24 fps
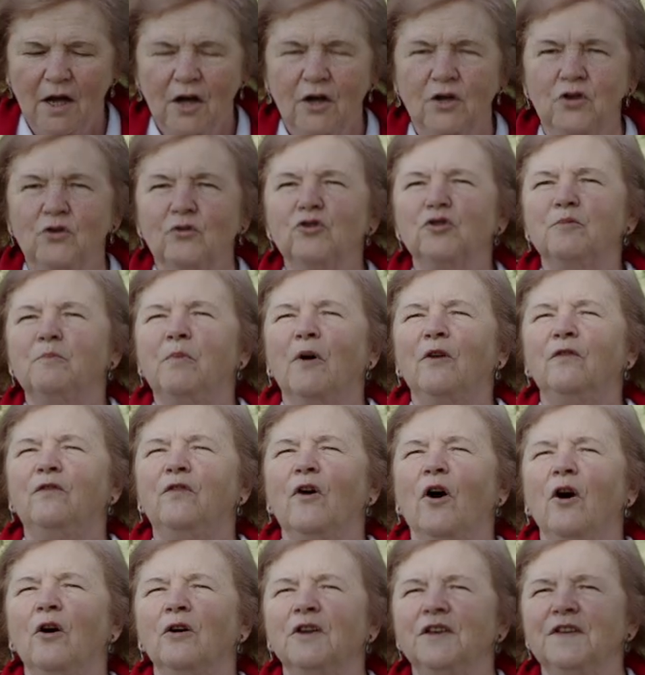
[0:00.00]
już po
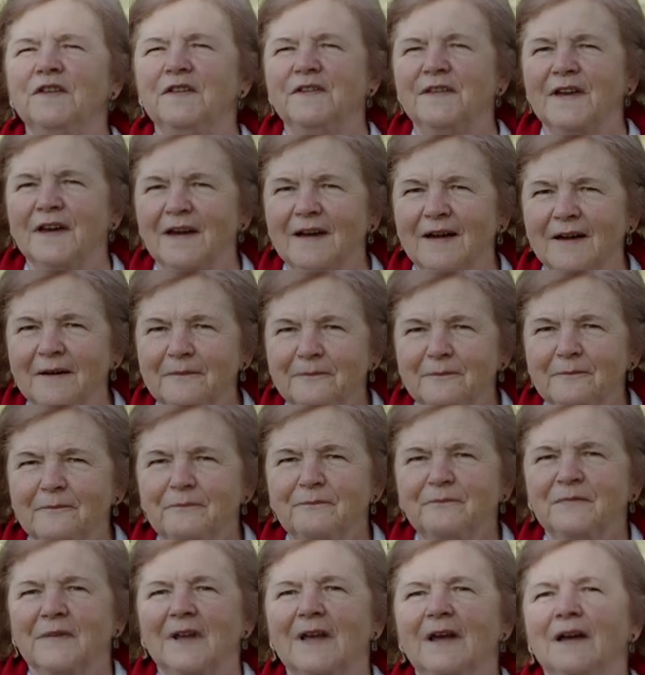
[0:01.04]
wojnie,
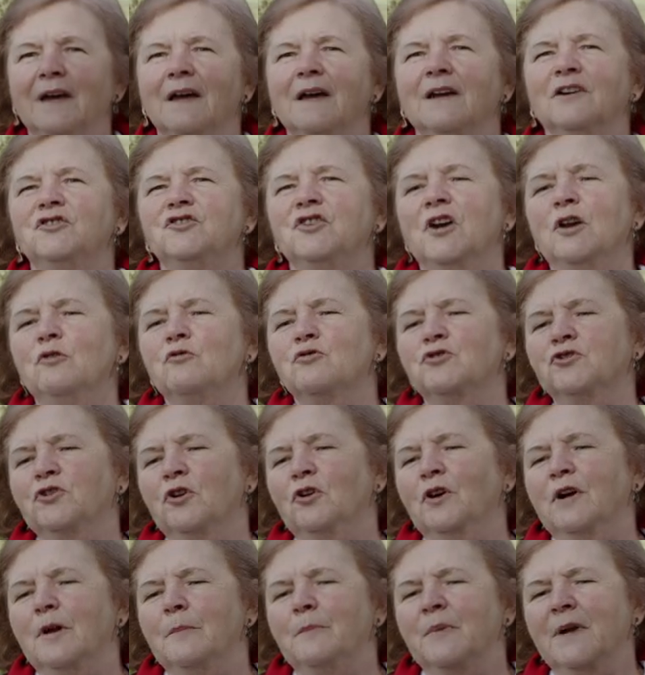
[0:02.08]
e, gdzie już
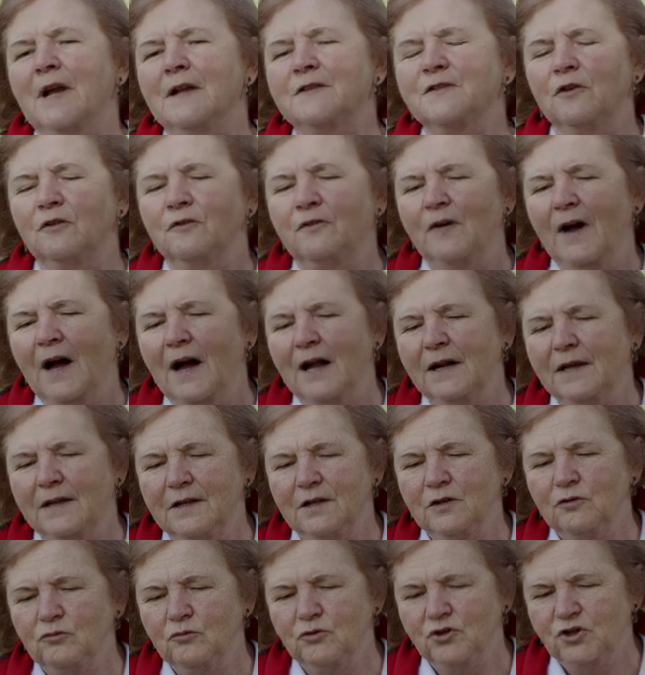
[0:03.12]
trochę
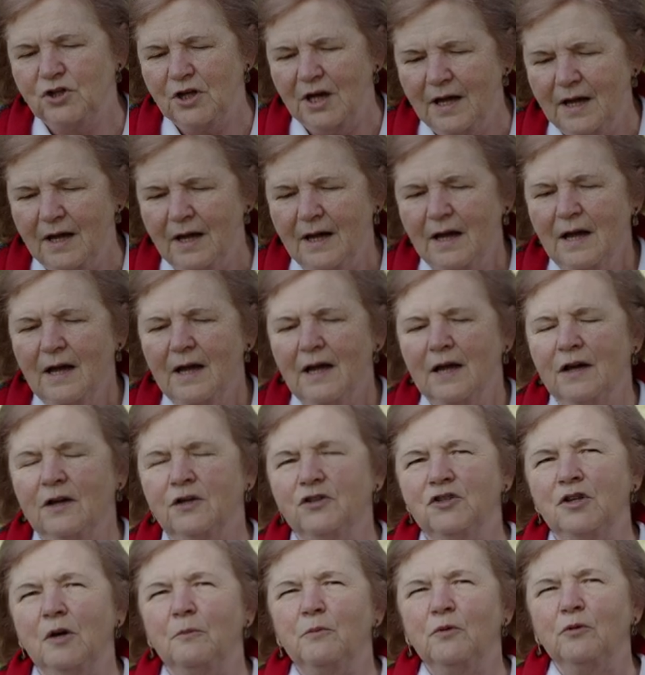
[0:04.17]
pracowali ludzie,
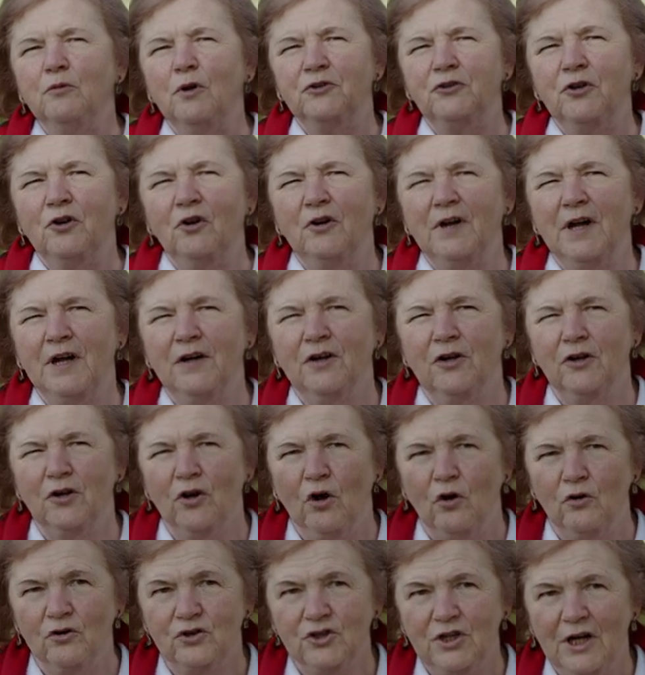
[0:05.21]
gdzie było trochę
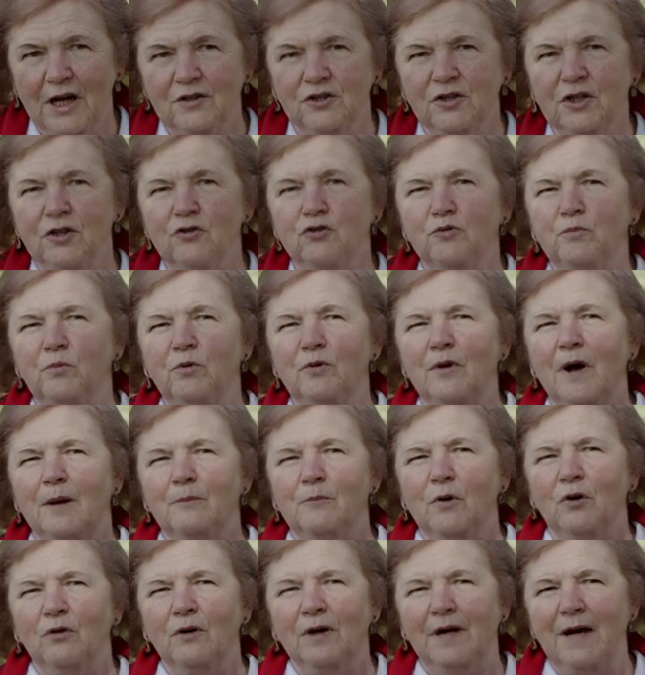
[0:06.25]
grosza, że już była
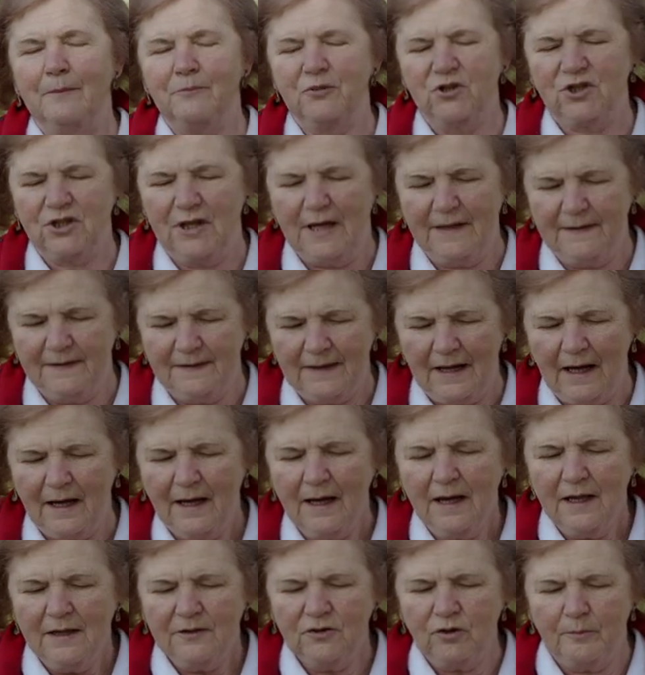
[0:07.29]
mąka pszenna,
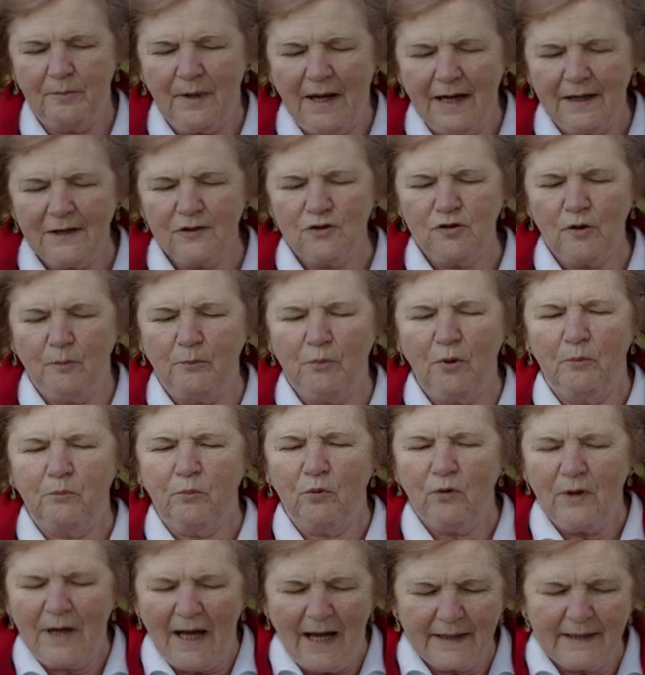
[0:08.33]
to bardzo
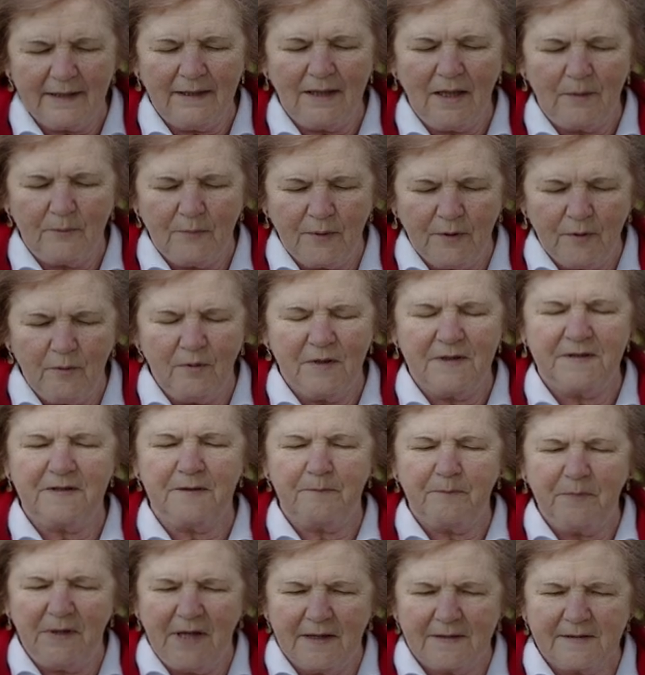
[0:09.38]
popularne były z
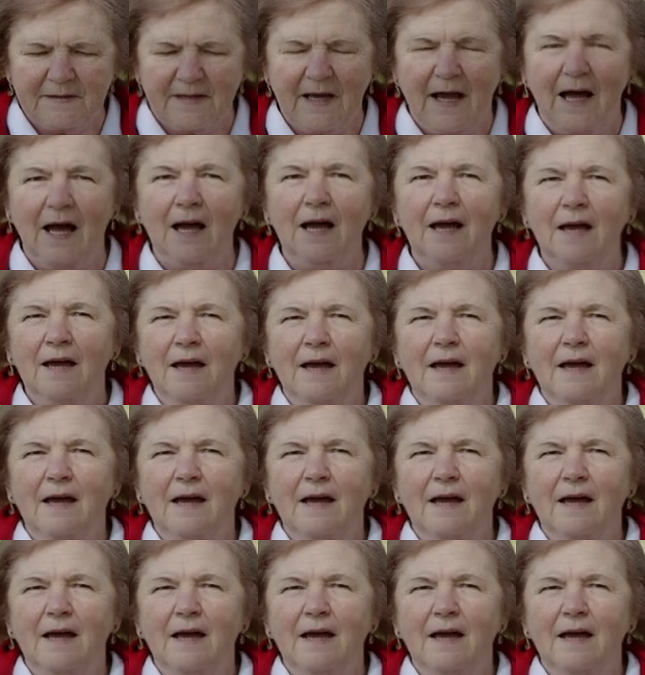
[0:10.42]
pieca e,